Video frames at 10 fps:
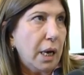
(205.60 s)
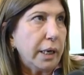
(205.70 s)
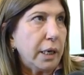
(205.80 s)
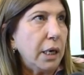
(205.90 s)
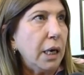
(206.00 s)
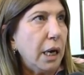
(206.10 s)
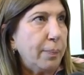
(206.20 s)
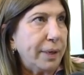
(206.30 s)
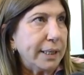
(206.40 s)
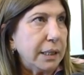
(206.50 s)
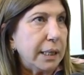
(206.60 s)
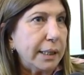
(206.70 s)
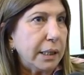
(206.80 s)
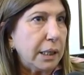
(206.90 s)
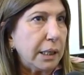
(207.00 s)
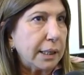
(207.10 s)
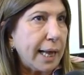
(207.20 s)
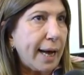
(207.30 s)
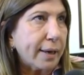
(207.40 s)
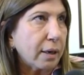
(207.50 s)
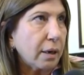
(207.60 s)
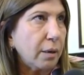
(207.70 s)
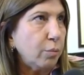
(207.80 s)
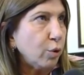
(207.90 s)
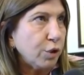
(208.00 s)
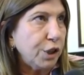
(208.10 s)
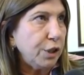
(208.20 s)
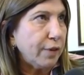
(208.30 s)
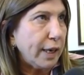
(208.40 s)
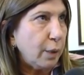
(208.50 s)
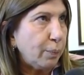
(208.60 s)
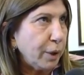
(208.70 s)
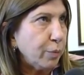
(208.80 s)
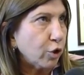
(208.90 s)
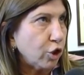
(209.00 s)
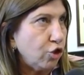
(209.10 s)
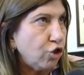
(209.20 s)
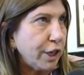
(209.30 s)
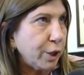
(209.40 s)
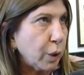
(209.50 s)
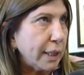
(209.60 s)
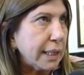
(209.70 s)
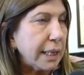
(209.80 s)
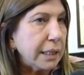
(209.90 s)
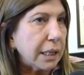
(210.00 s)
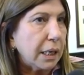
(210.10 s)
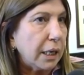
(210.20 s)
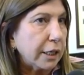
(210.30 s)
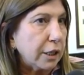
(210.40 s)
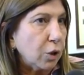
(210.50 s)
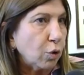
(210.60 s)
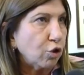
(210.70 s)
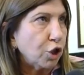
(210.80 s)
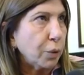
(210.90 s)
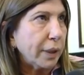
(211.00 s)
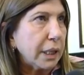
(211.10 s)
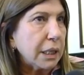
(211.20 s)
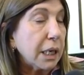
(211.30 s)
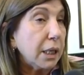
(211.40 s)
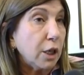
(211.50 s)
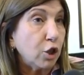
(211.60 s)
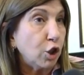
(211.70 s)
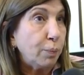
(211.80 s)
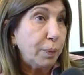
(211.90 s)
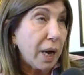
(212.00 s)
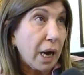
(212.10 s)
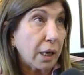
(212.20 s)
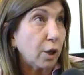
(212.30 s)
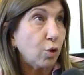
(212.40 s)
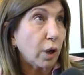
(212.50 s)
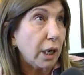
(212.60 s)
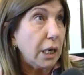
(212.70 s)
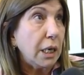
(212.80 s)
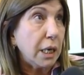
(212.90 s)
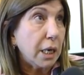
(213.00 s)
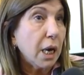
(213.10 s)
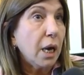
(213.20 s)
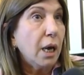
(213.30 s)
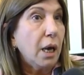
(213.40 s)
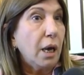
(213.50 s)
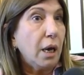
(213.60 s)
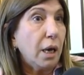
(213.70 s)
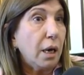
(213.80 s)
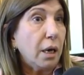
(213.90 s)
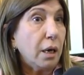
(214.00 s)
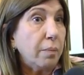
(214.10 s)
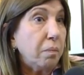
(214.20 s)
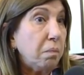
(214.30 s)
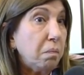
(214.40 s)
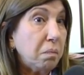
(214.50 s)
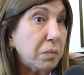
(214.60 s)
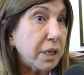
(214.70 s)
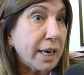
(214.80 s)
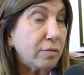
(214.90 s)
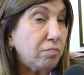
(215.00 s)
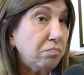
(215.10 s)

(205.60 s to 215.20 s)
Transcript: il Presidente del TAR motiva il primo rigetto ai sensi dell'articolo 56 del CPA, credo che lì ehm, sia